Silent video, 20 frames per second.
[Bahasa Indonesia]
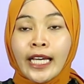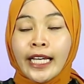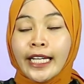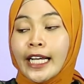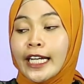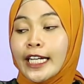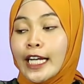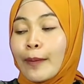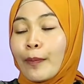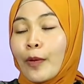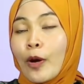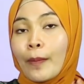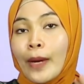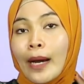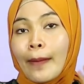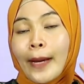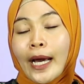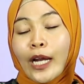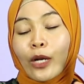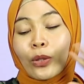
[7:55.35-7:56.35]
Ini ada
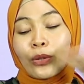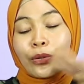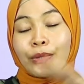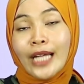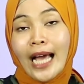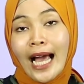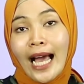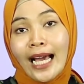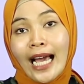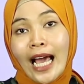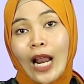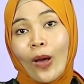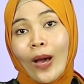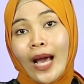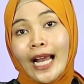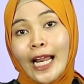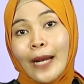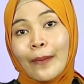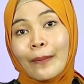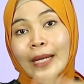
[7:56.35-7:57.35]
pompa barakuda, kalau
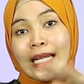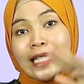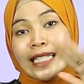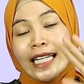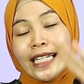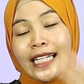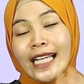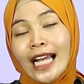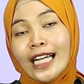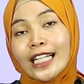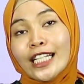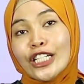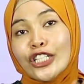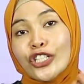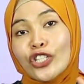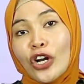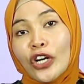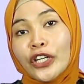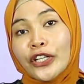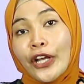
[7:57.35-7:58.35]
kalian belinya dengan
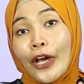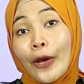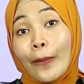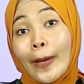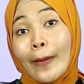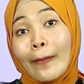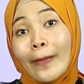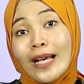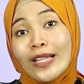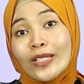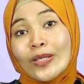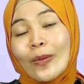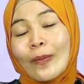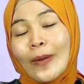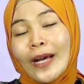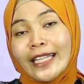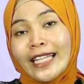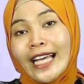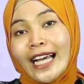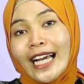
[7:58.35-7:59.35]
gejlok DP
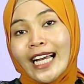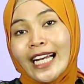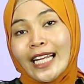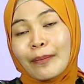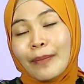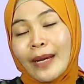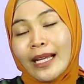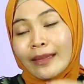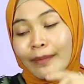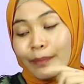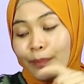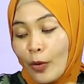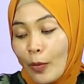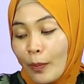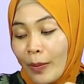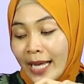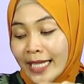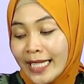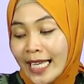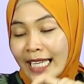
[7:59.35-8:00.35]
kali lipat
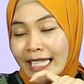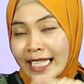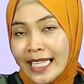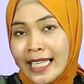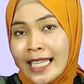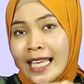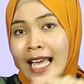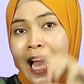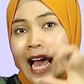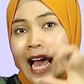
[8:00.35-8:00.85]
pompanya ini